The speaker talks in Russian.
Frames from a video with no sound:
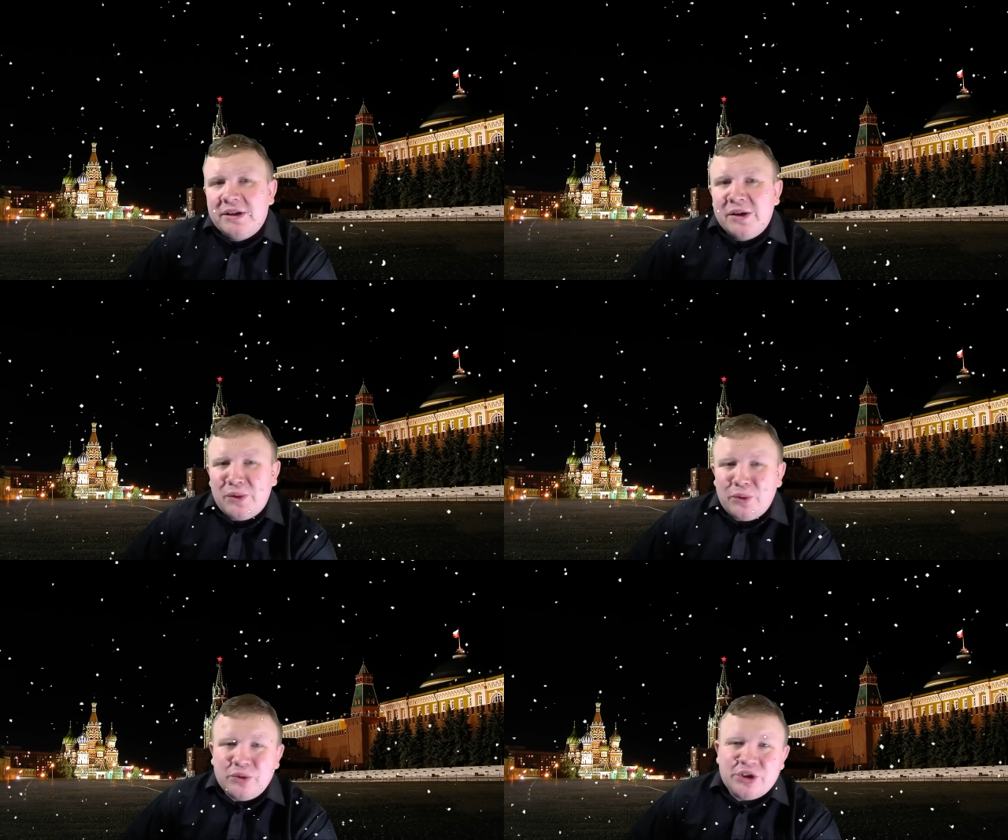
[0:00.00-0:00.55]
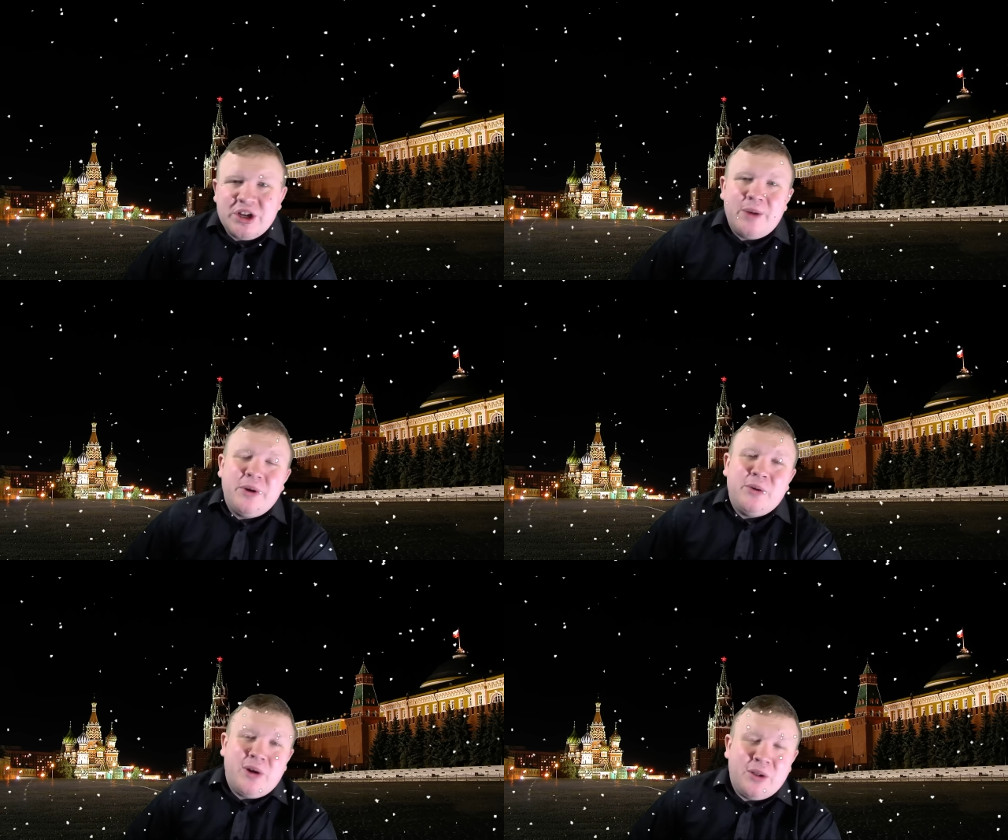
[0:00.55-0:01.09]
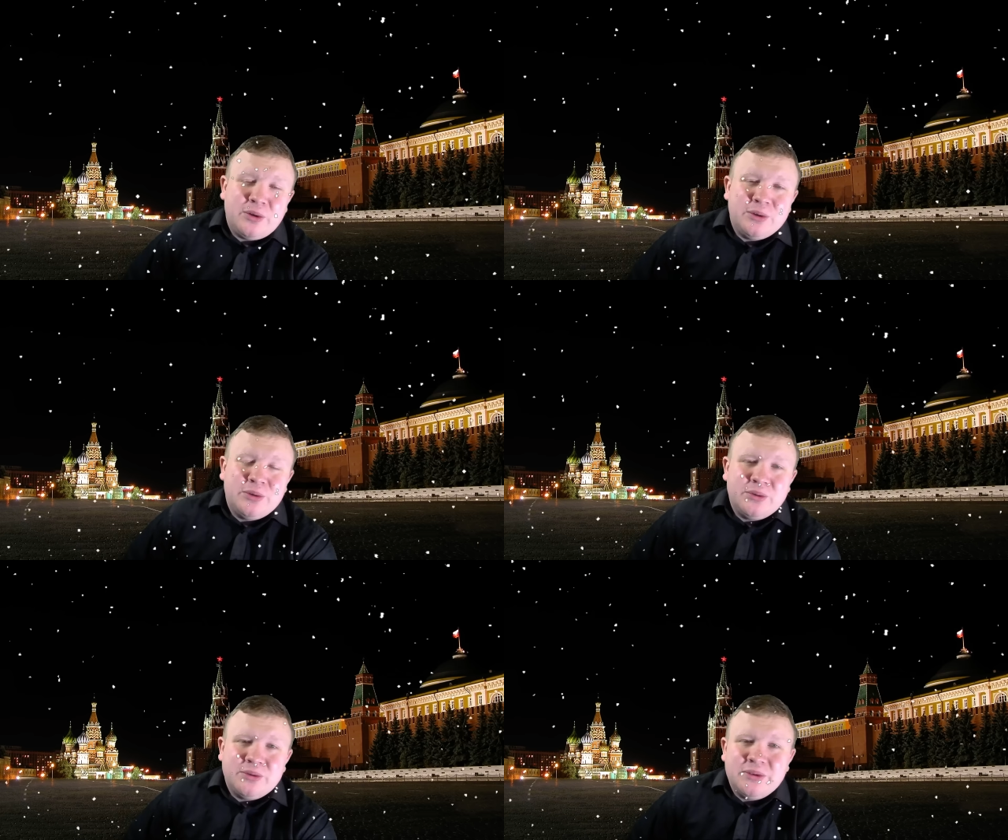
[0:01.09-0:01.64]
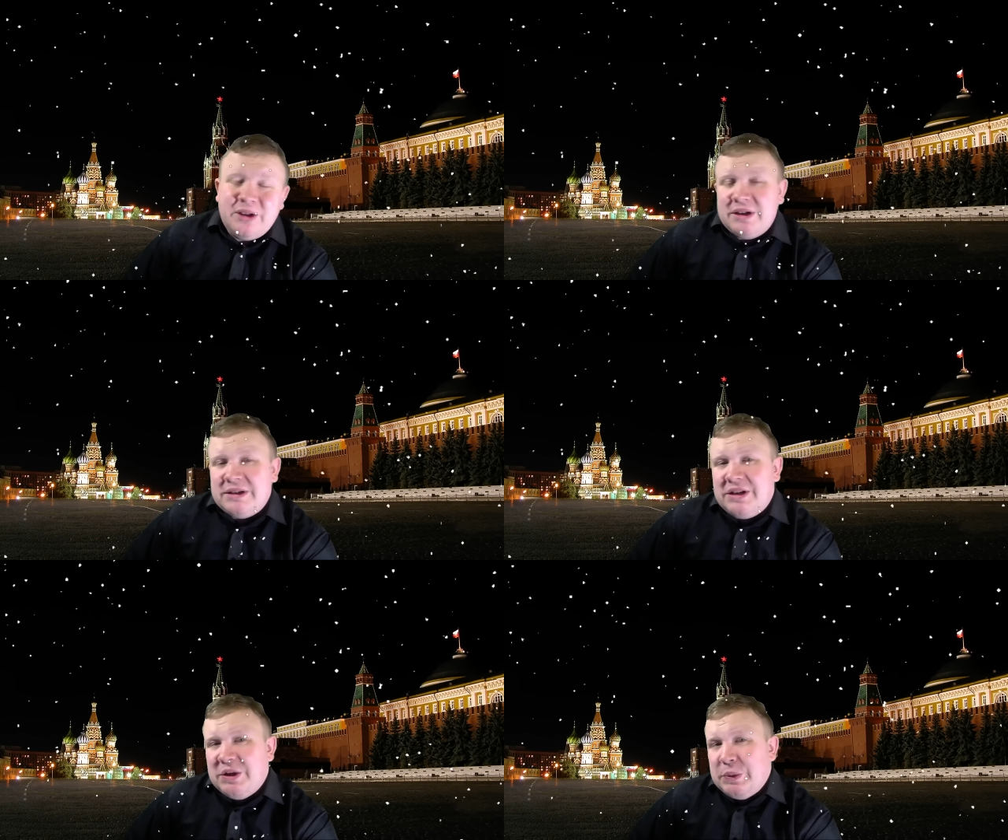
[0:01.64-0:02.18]
улучшая мою колоду, делая
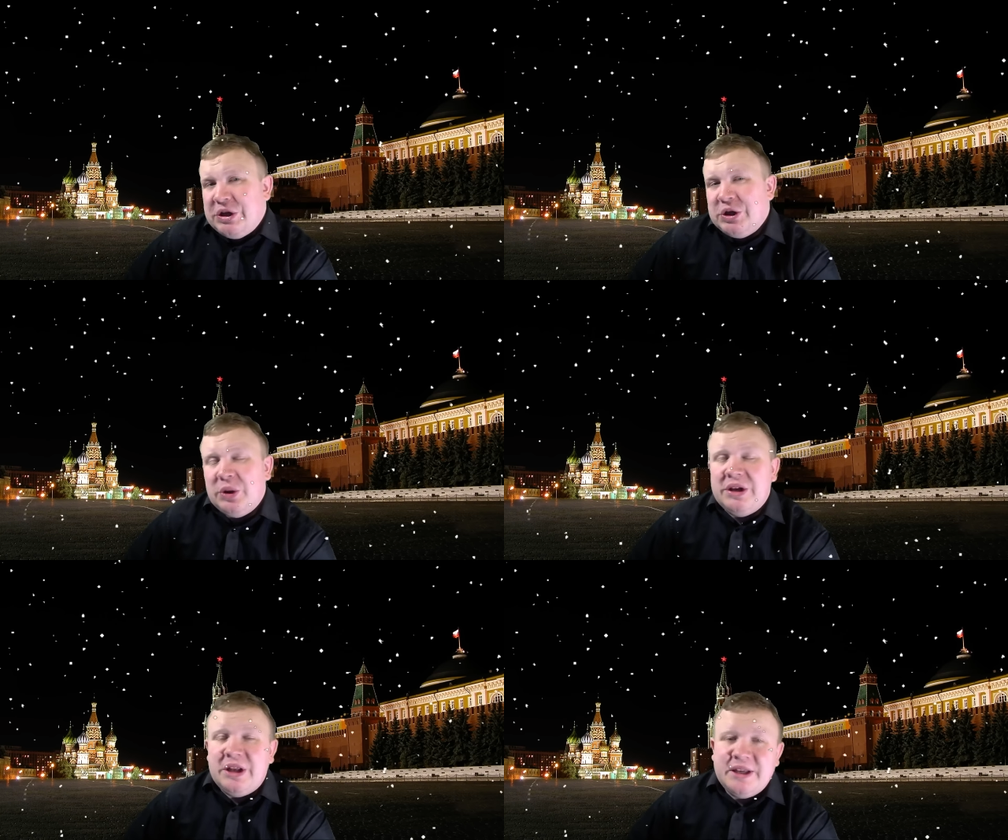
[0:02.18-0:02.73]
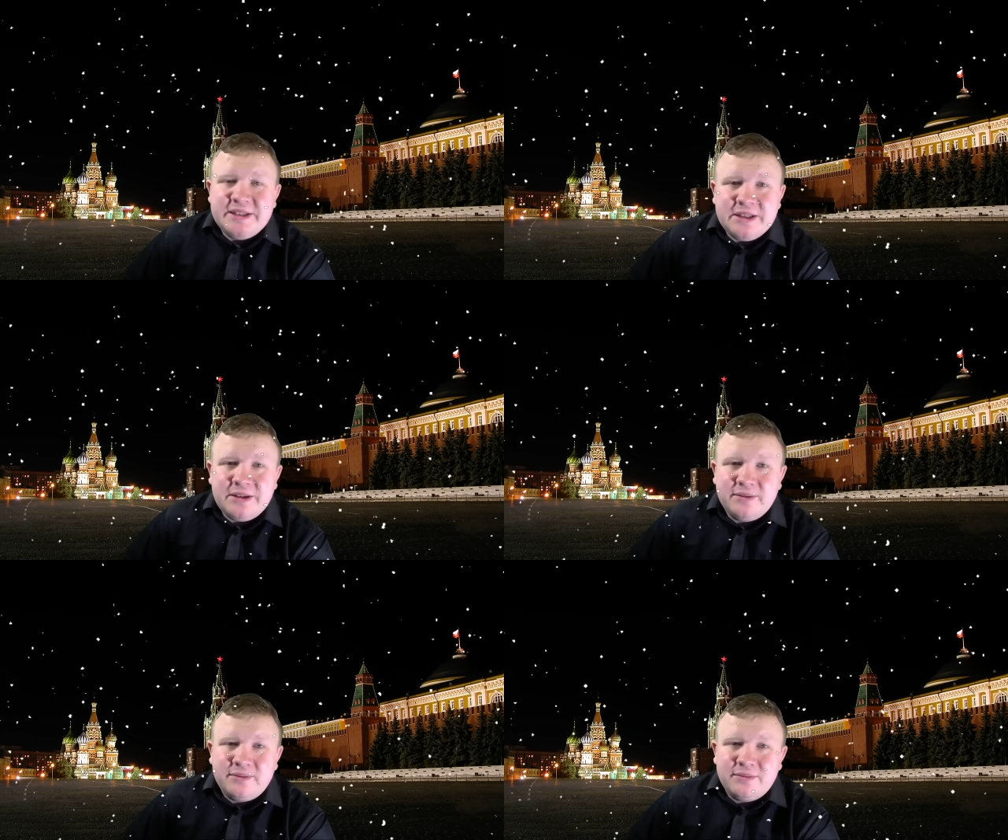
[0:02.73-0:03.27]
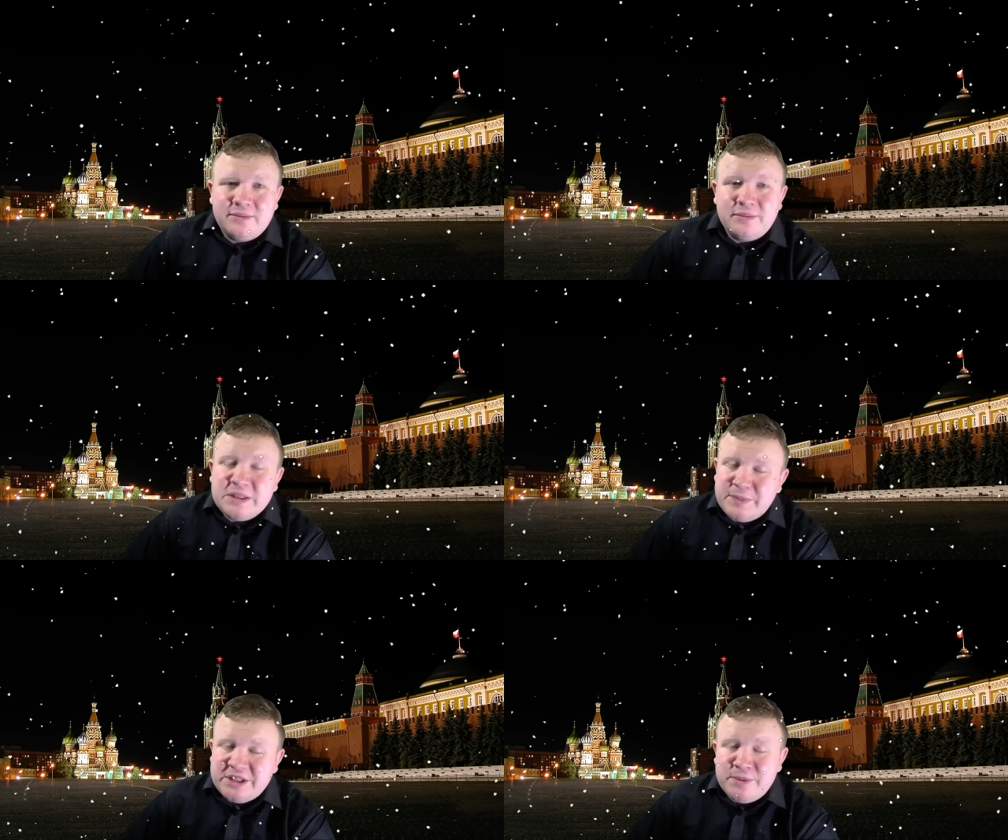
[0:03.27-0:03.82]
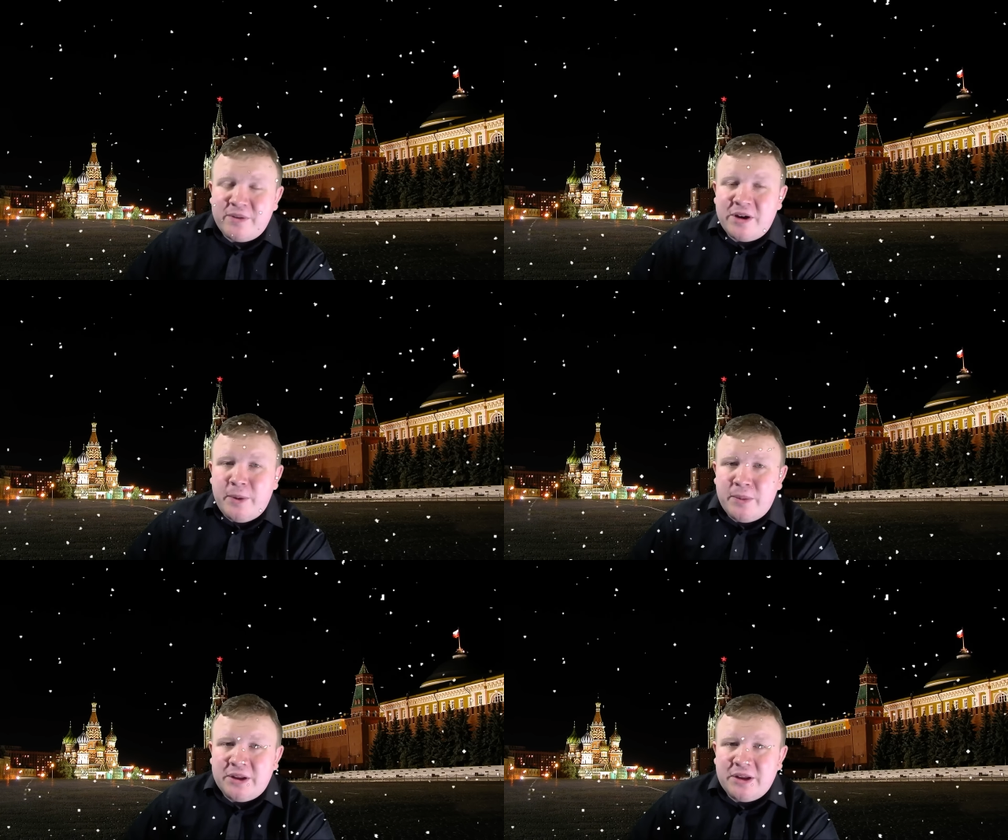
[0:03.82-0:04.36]
стримы еще интересней. Спасибо вам,
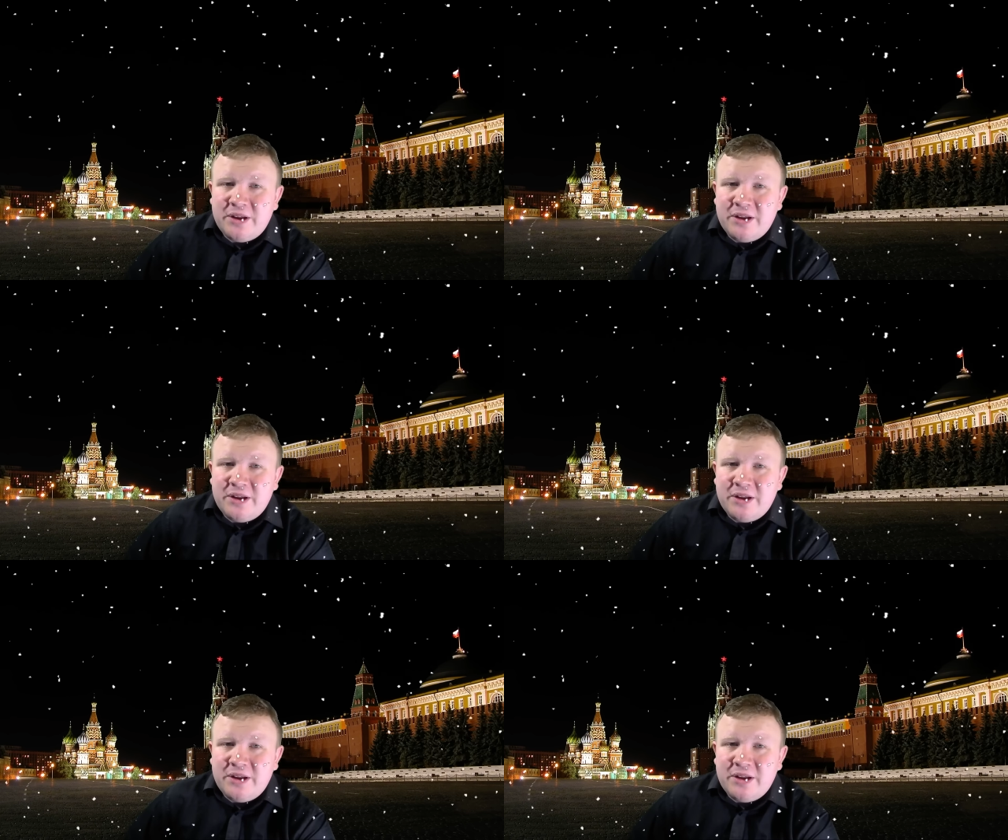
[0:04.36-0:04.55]
ребята.